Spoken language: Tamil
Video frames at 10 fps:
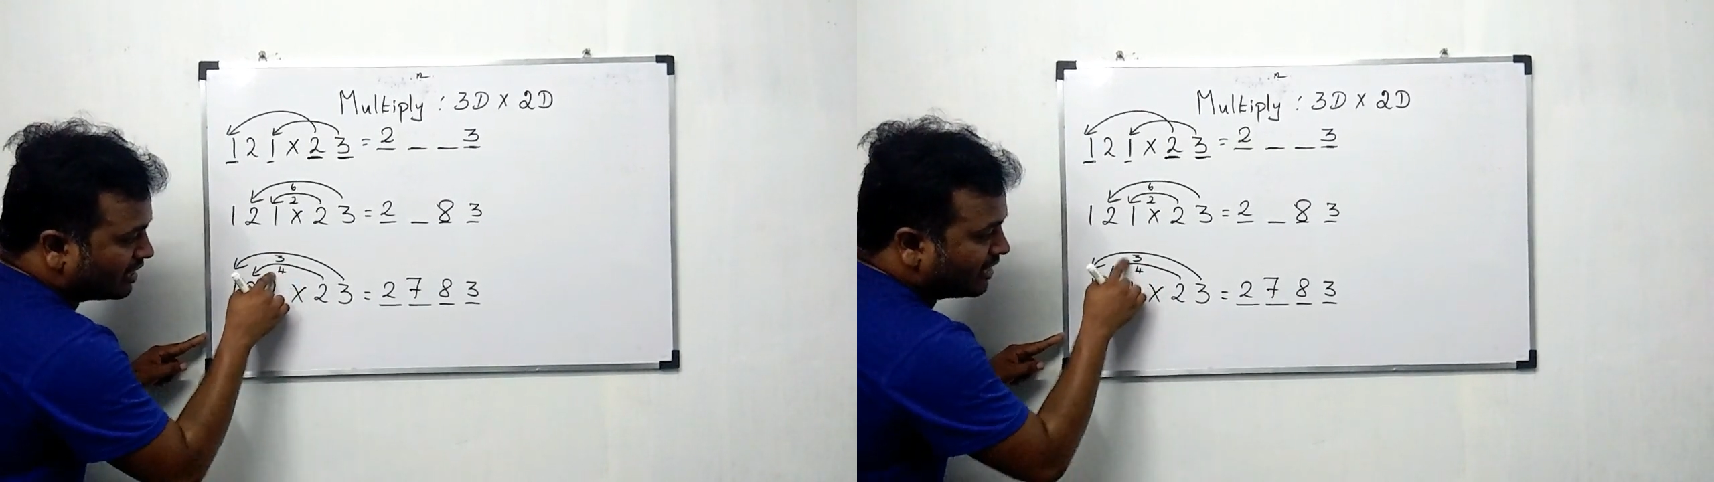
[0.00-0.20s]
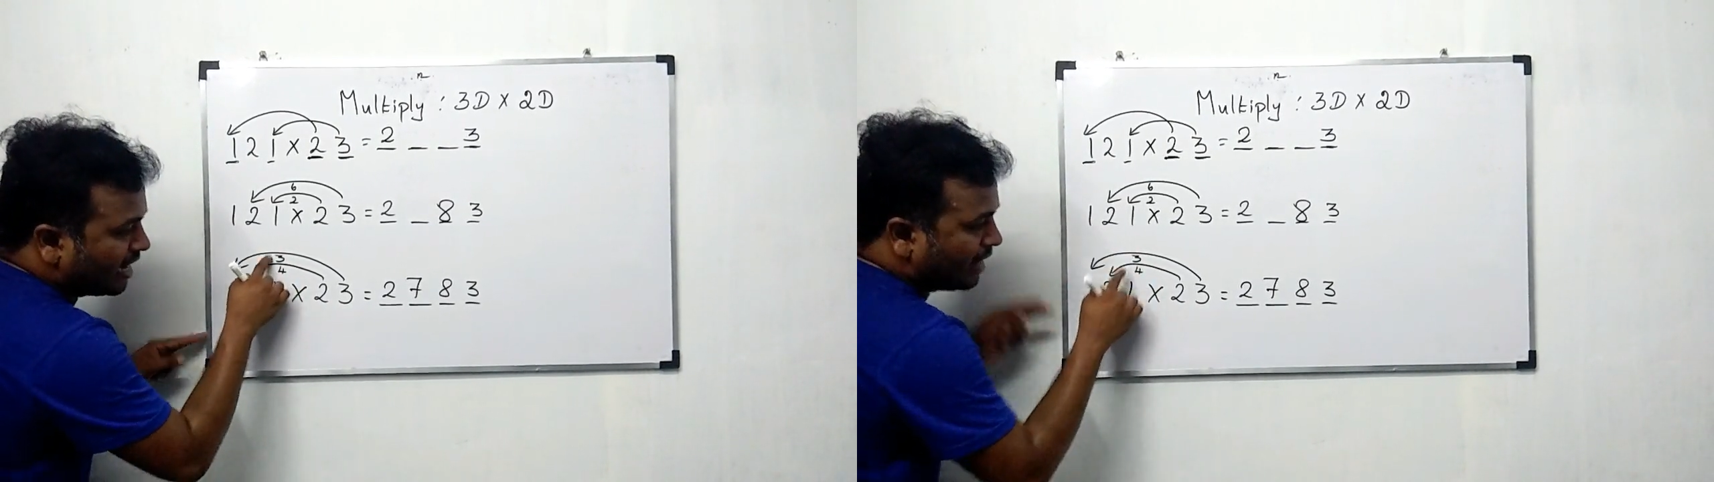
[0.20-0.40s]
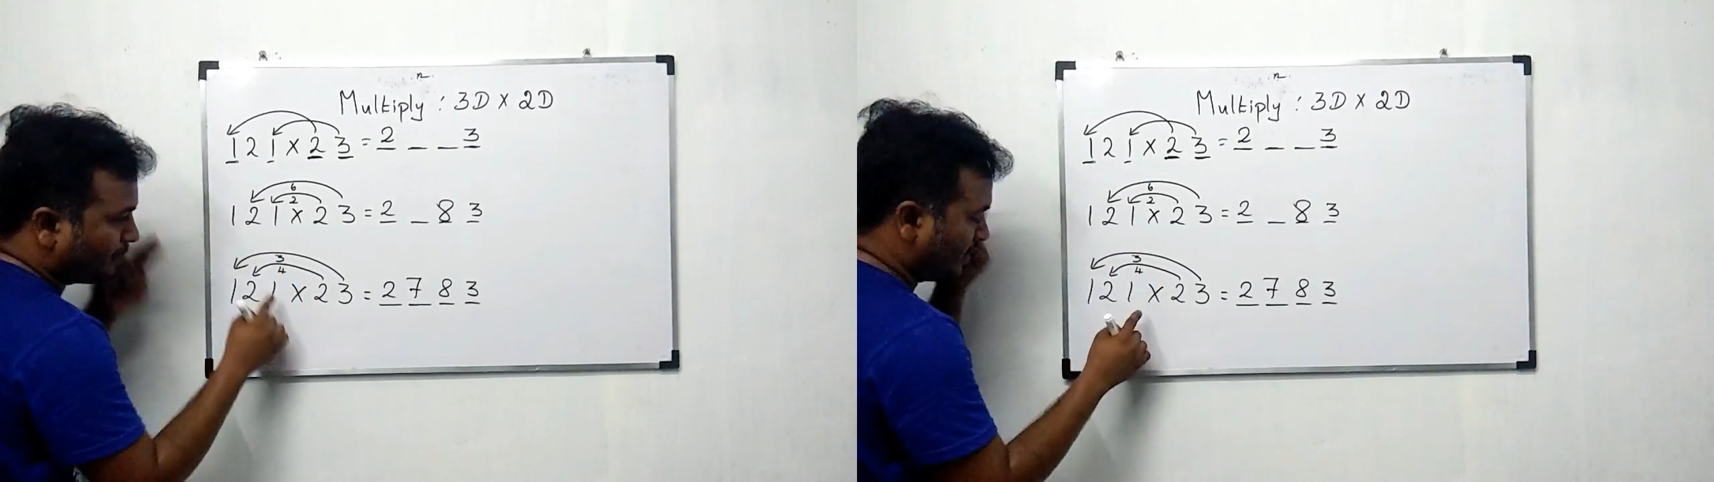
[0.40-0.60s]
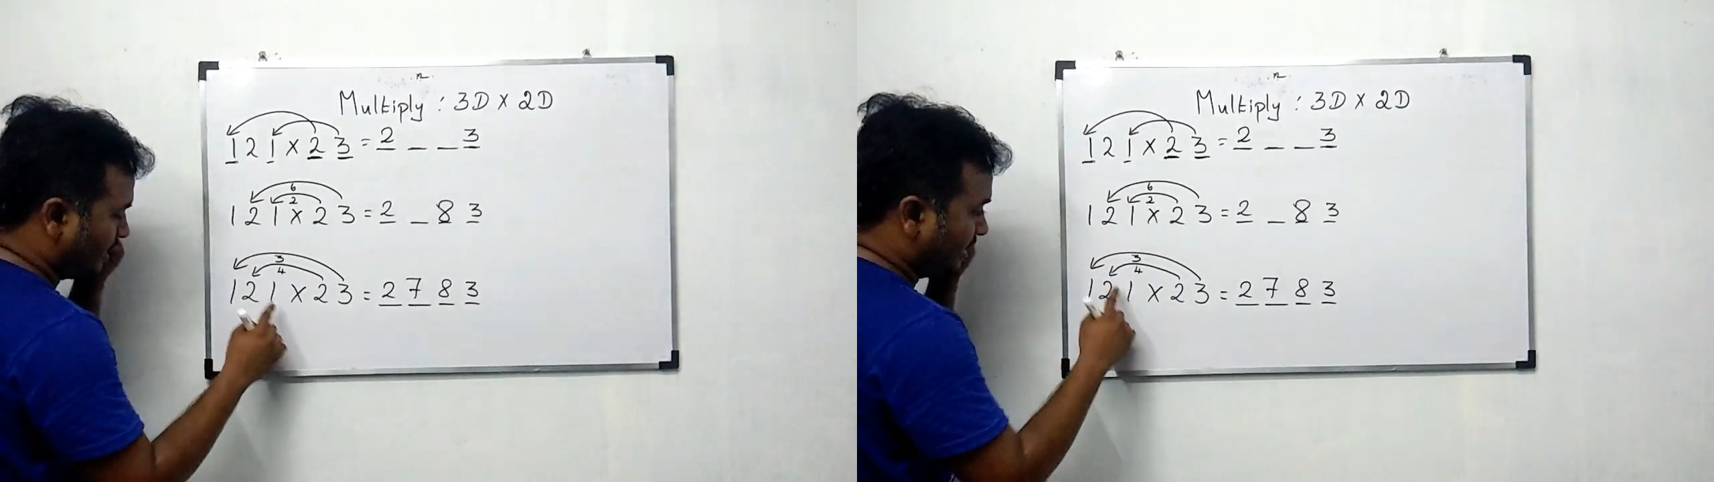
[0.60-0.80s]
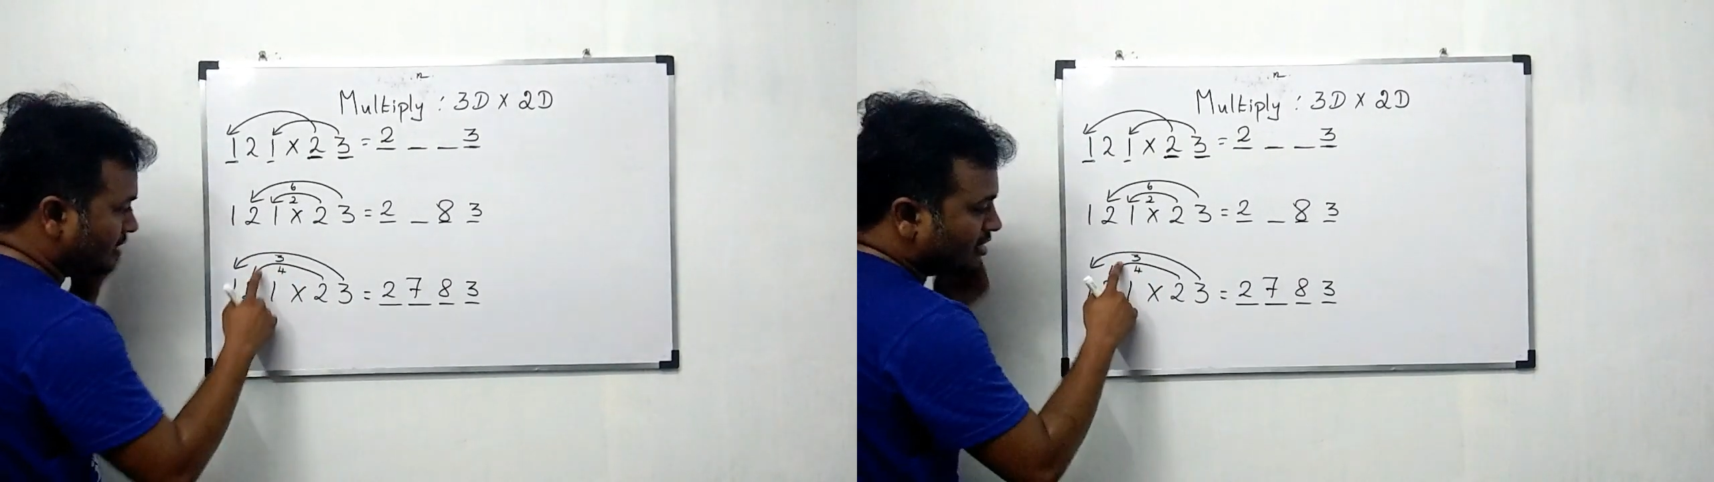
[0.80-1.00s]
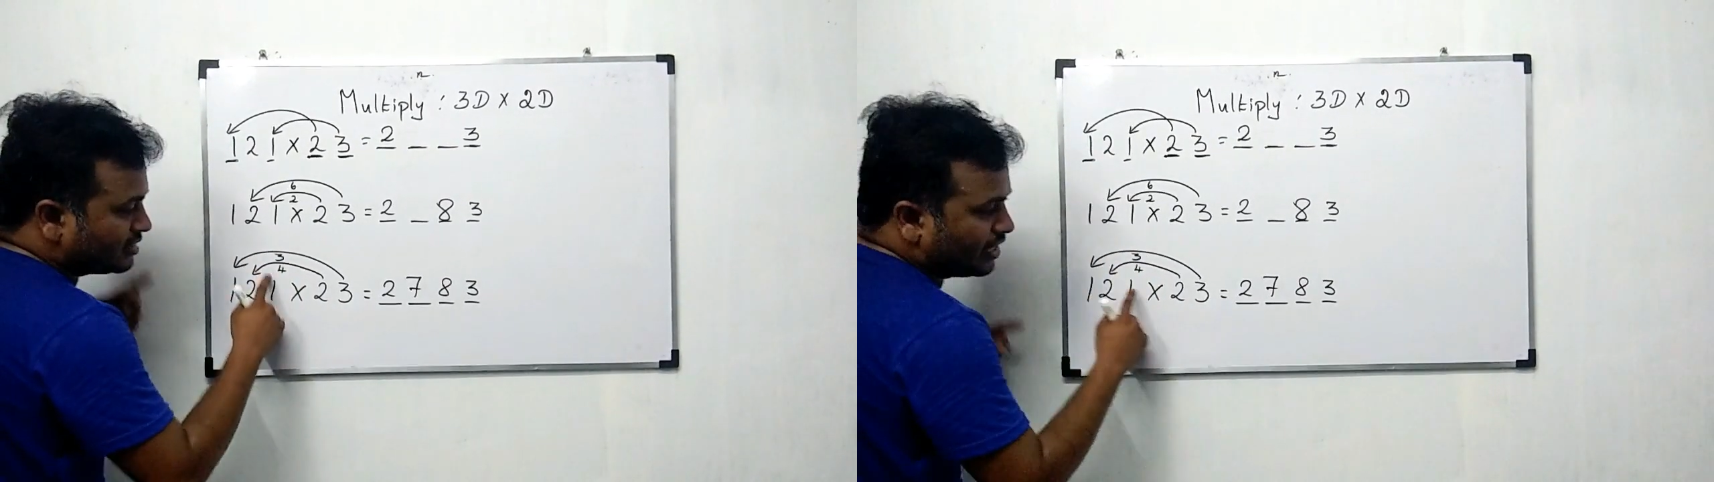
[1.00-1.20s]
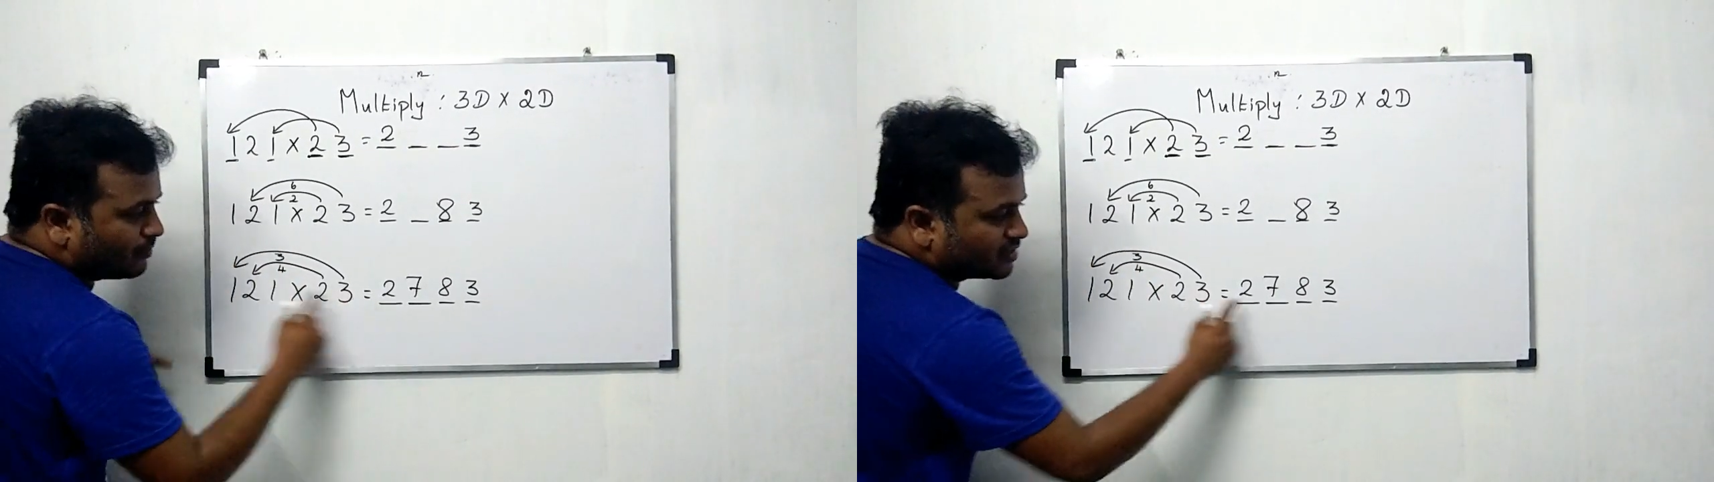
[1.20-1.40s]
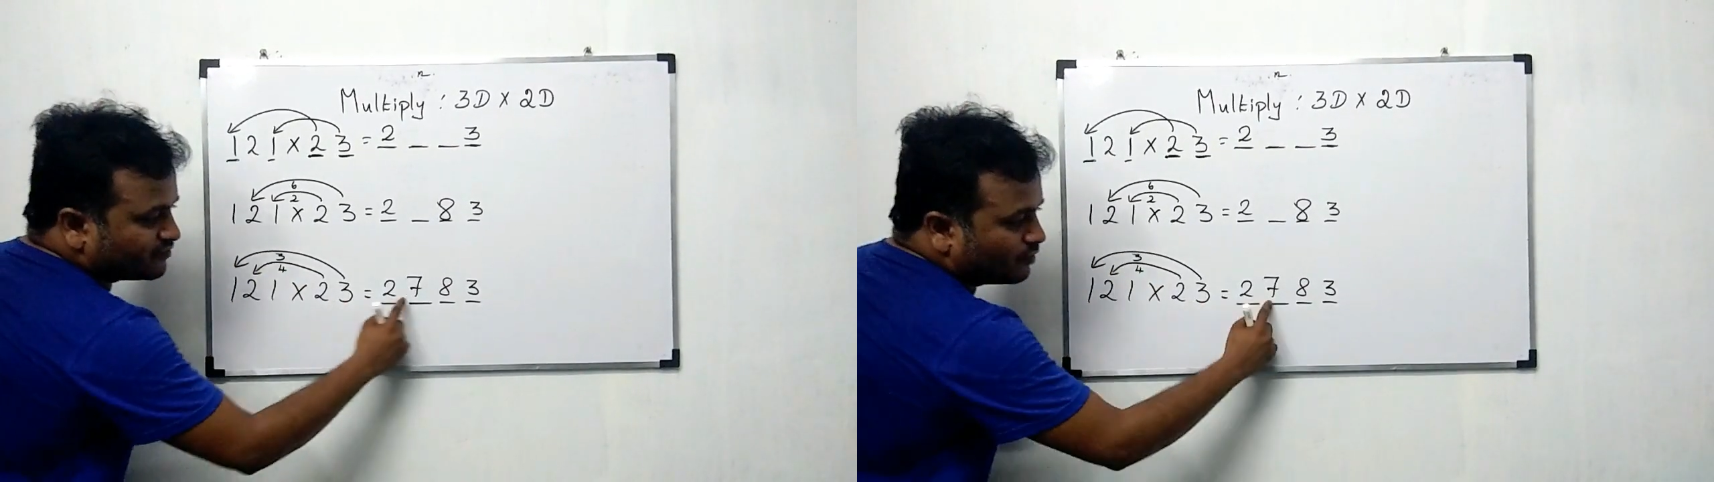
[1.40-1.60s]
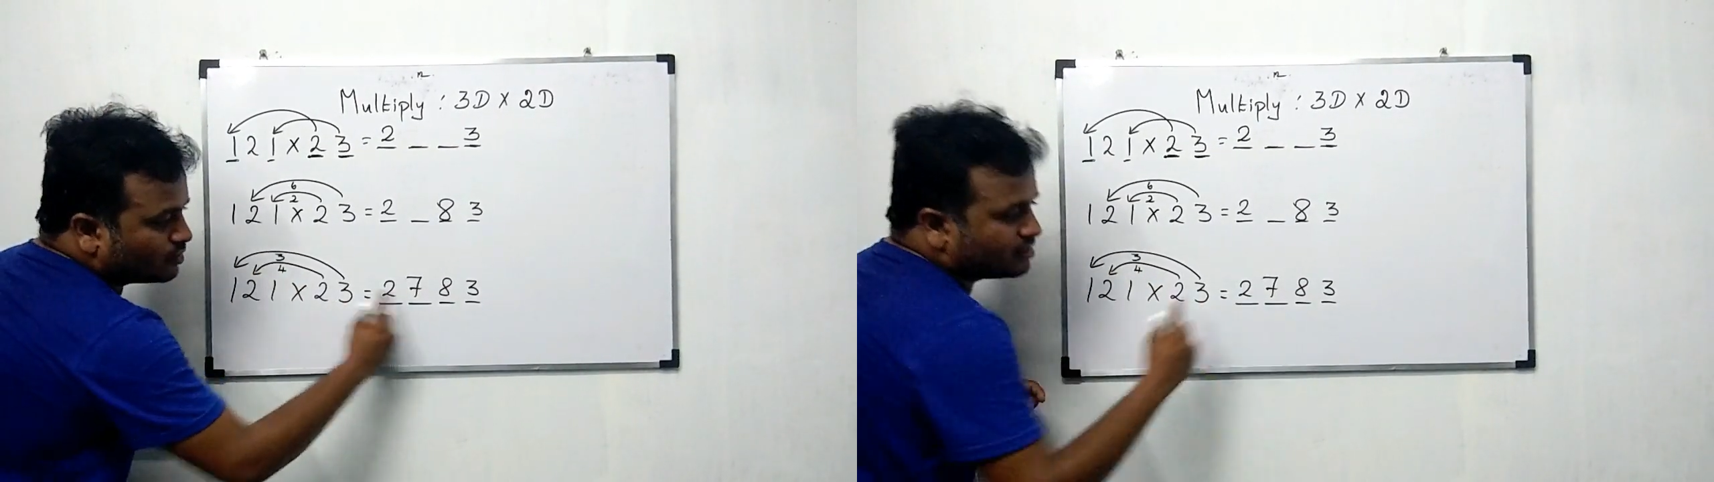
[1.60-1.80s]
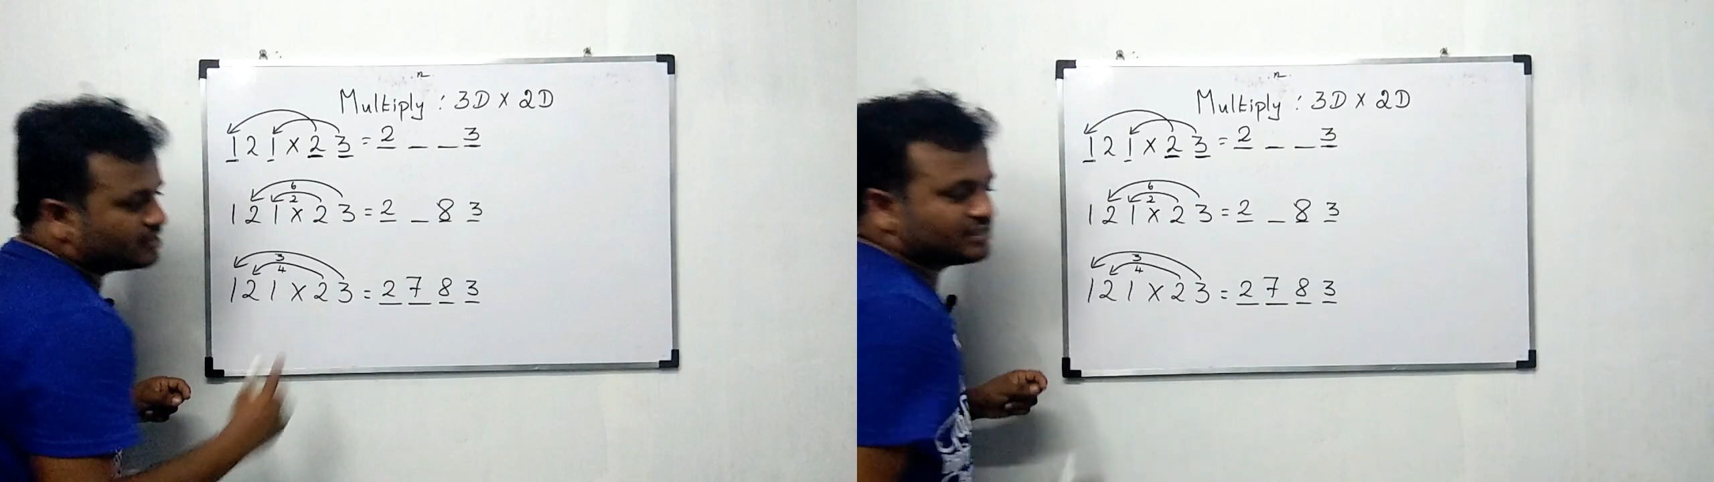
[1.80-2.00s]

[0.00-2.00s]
ரெண்டையும் ஆட் பண்ணுங்க த்ரீ பிளஸ் ஃபோர்